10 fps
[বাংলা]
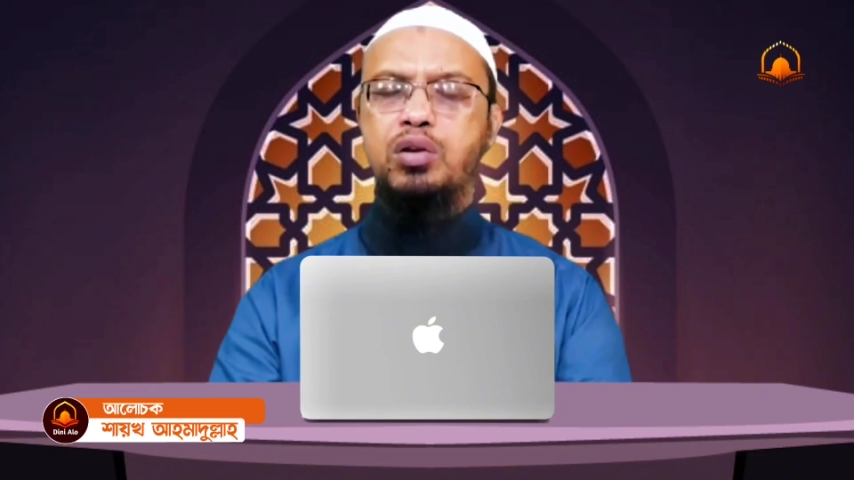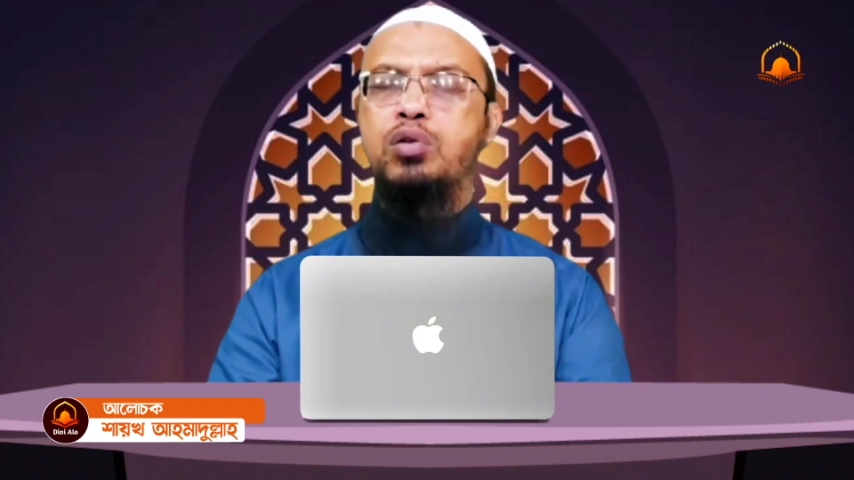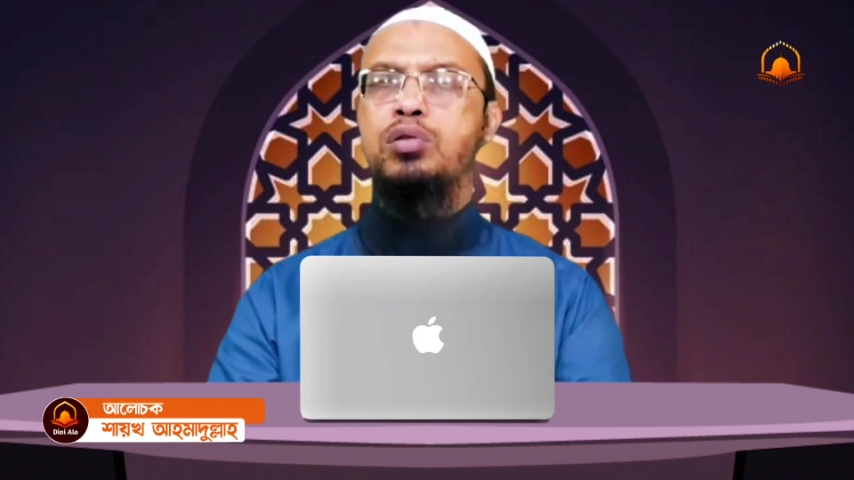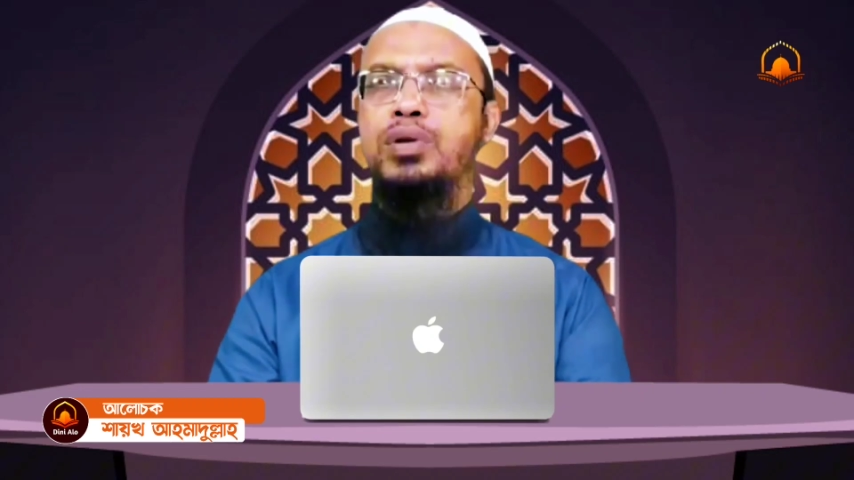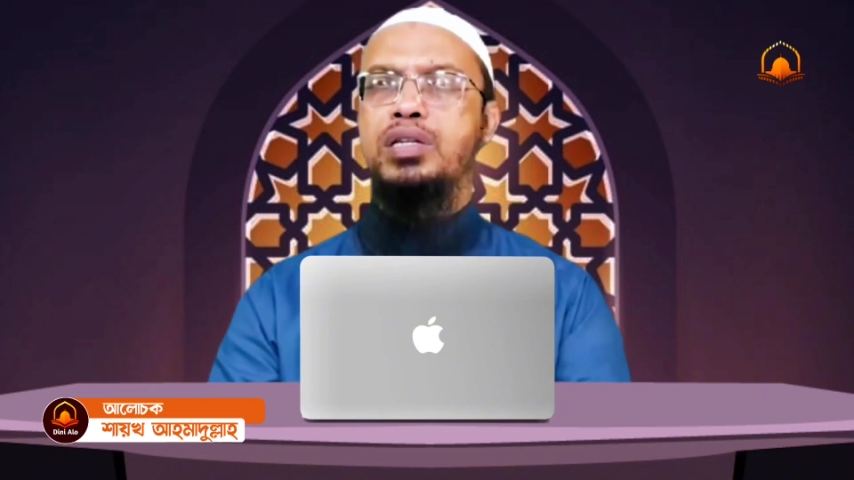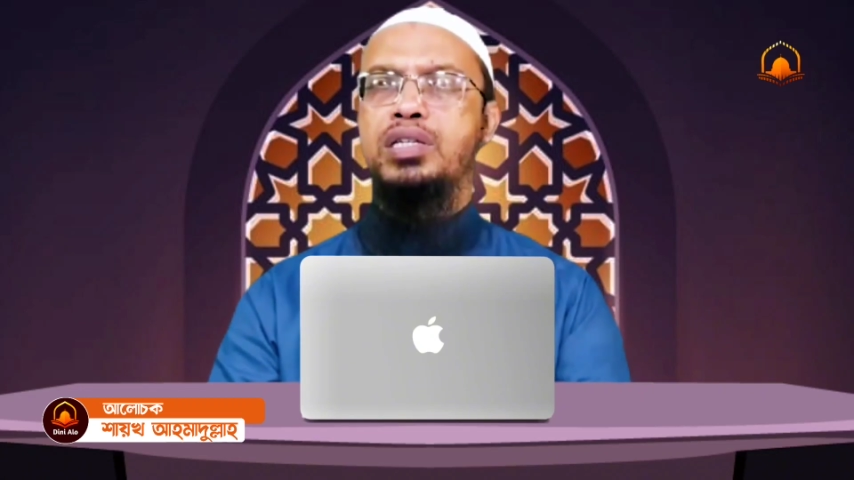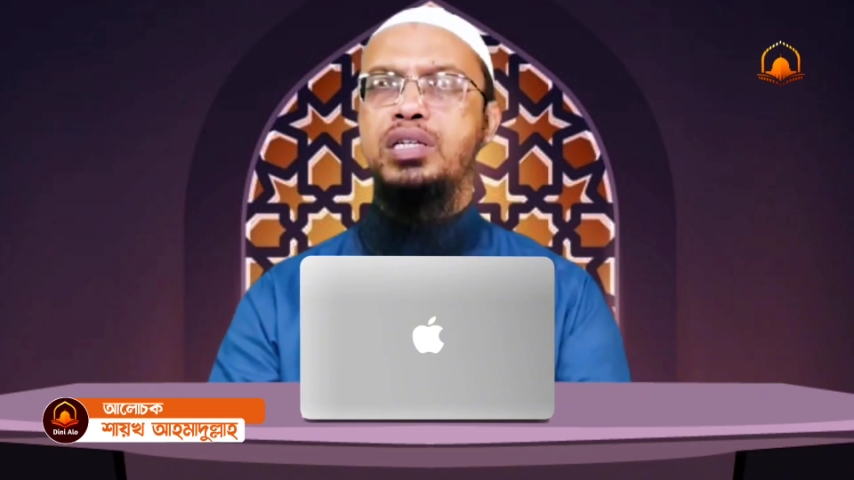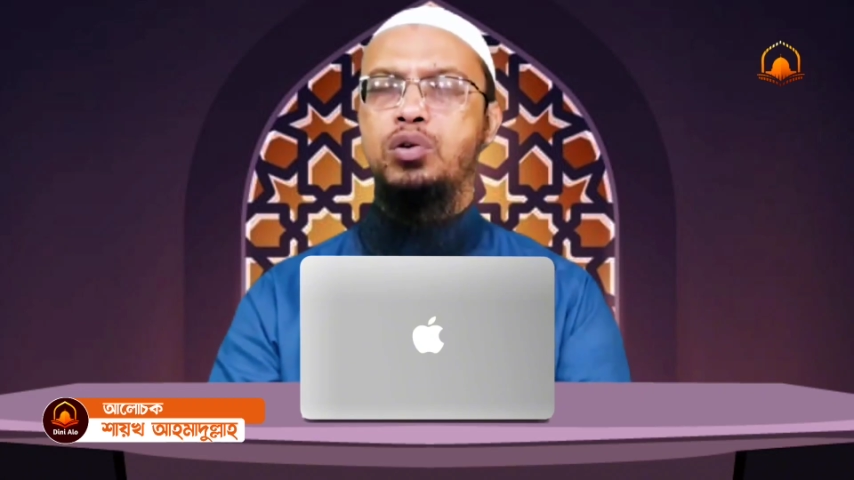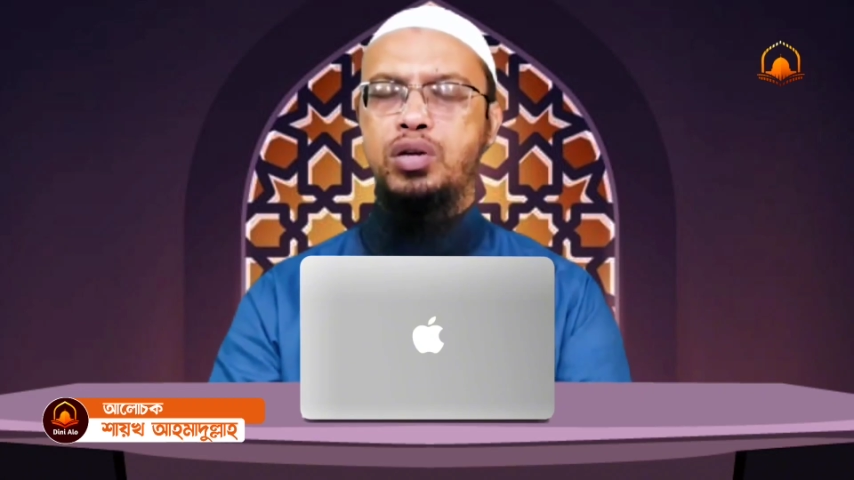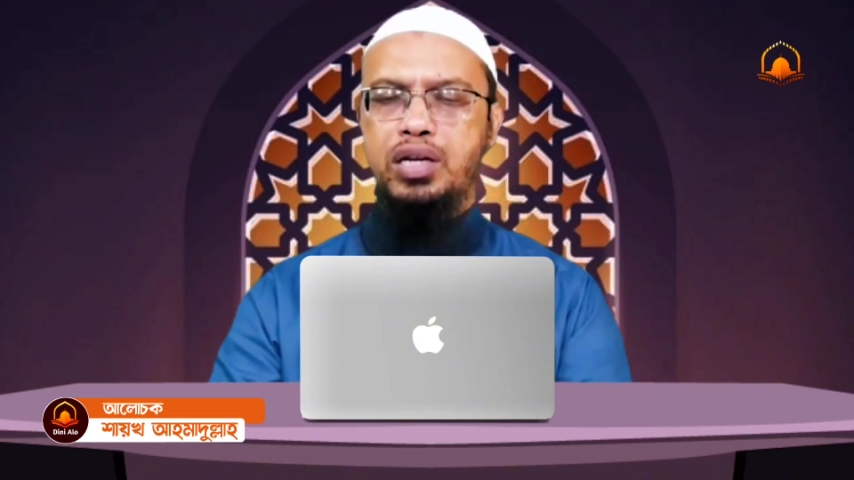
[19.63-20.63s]
অনেক
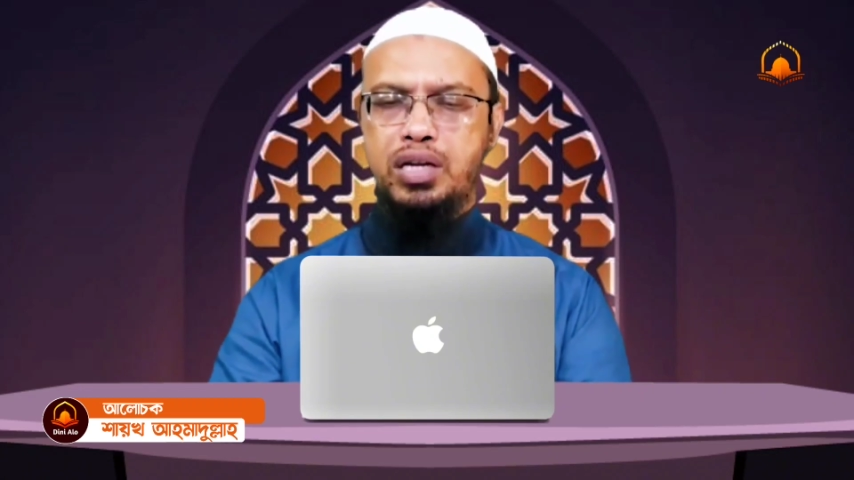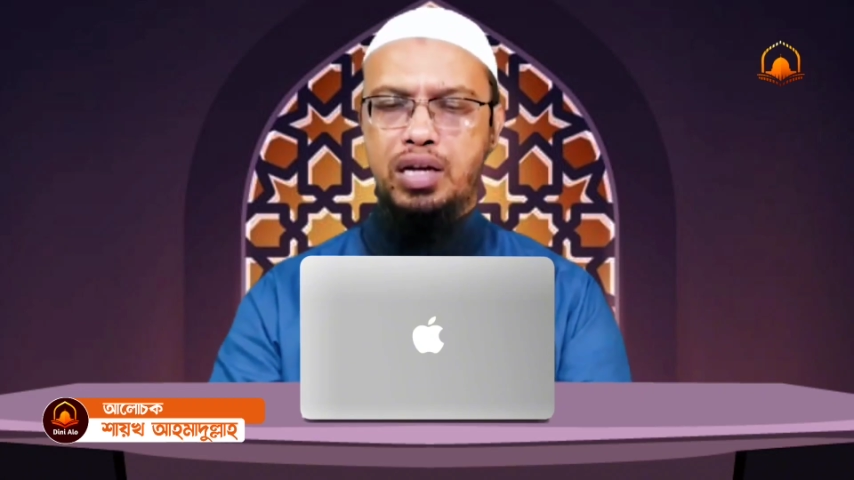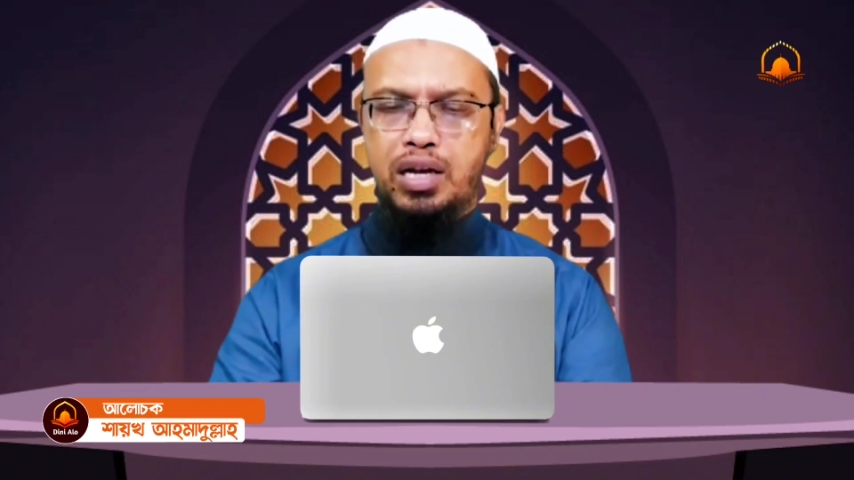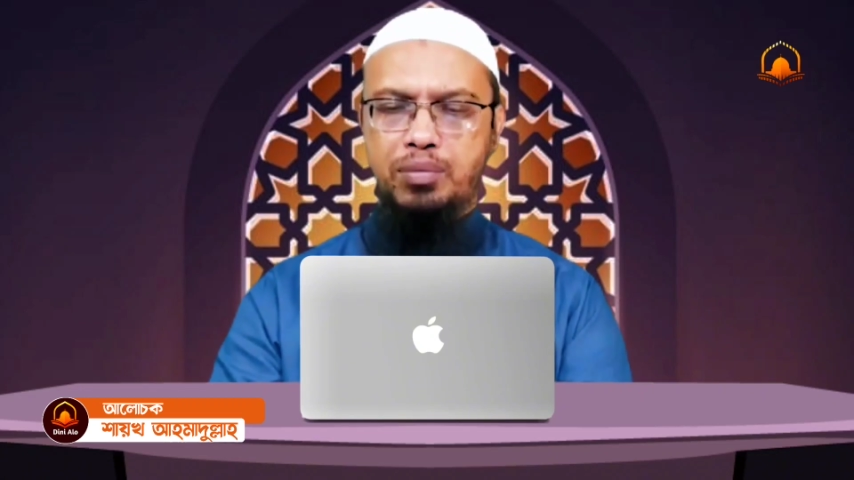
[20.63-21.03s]
কন্ট্রোভার্সি অনেক